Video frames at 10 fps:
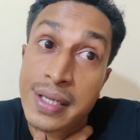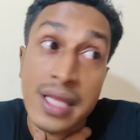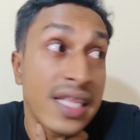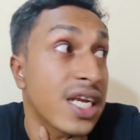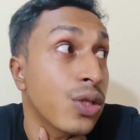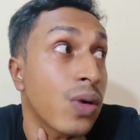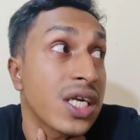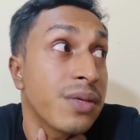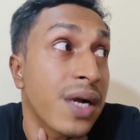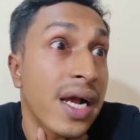তাদেরকে তো
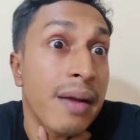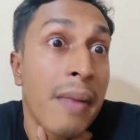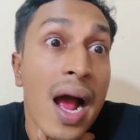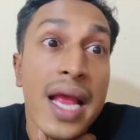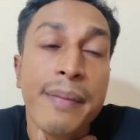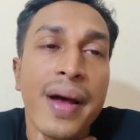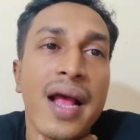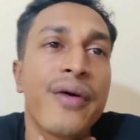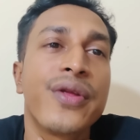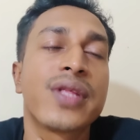কাশাম কাকার মা
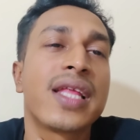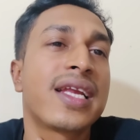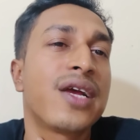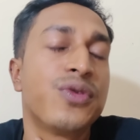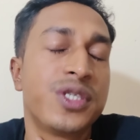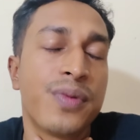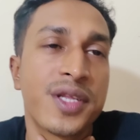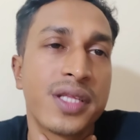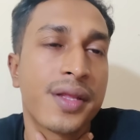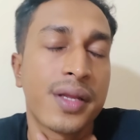বাড়া করিও তাদেরকে খুঁজি
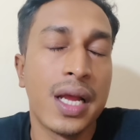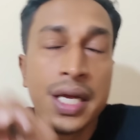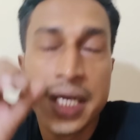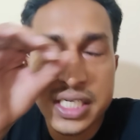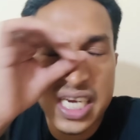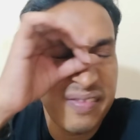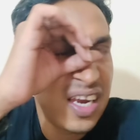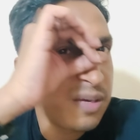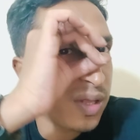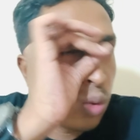পাওয়া যেতেছে না
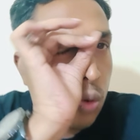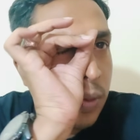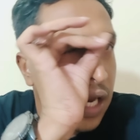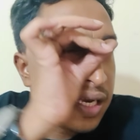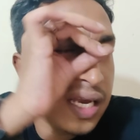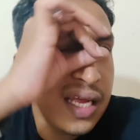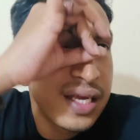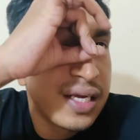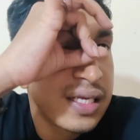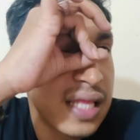শেফালির মা দূরবীন আনলে
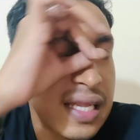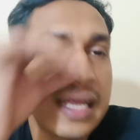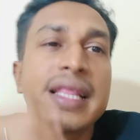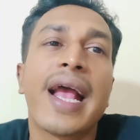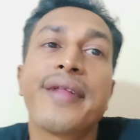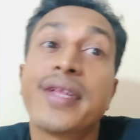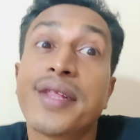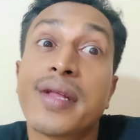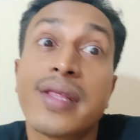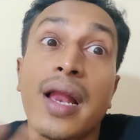তাদেরকে দেখা
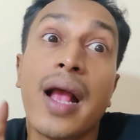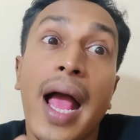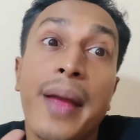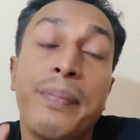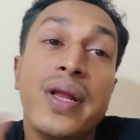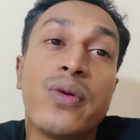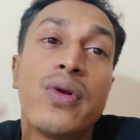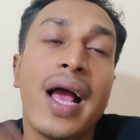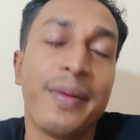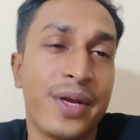যেতেছে না তারা গায়েব
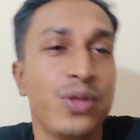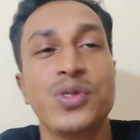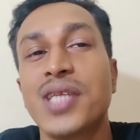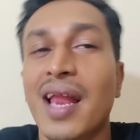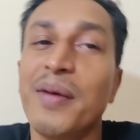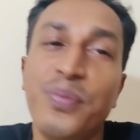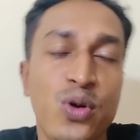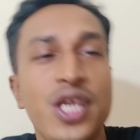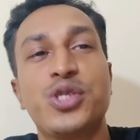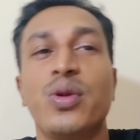বিলকুল গায়েব কিন্তু যারা
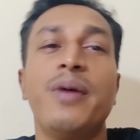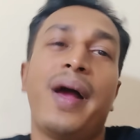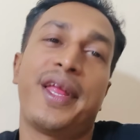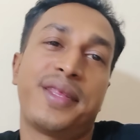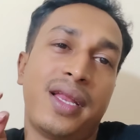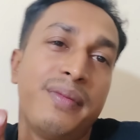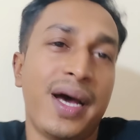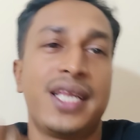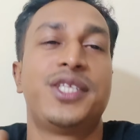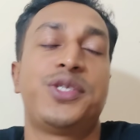ভুলে চুলে পাকিস্তানে
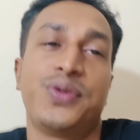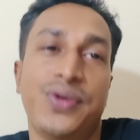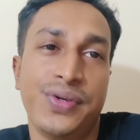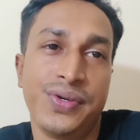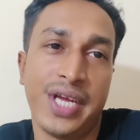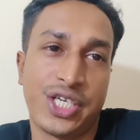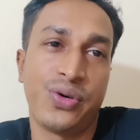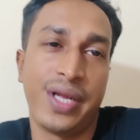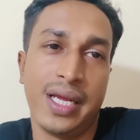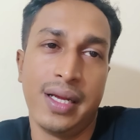মারি দিছ
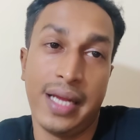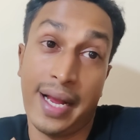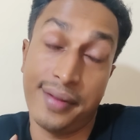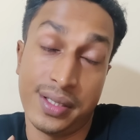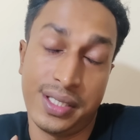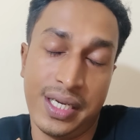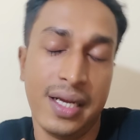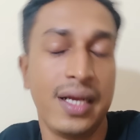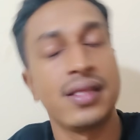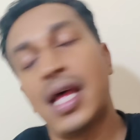একশো টিয়া এক হাজার টিয়া
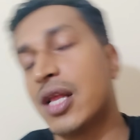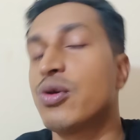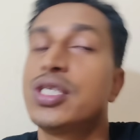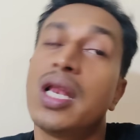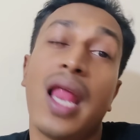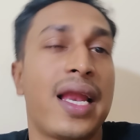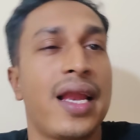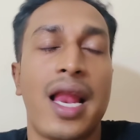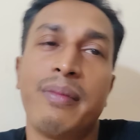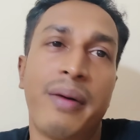তারা তো যে লালে
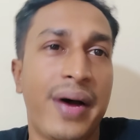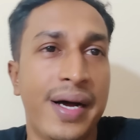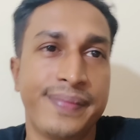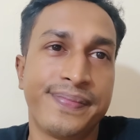লাল মামা